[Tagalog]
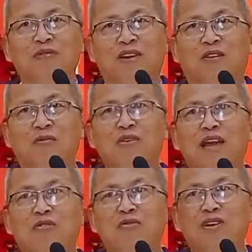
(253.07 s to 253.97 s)
Yaw mo
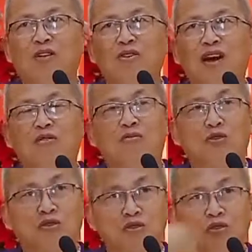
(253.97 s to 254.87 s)
na akong hunahunaon
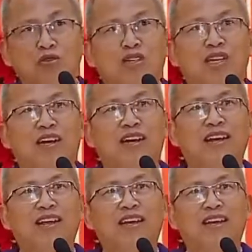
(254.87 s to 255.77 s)
musud sa na dire.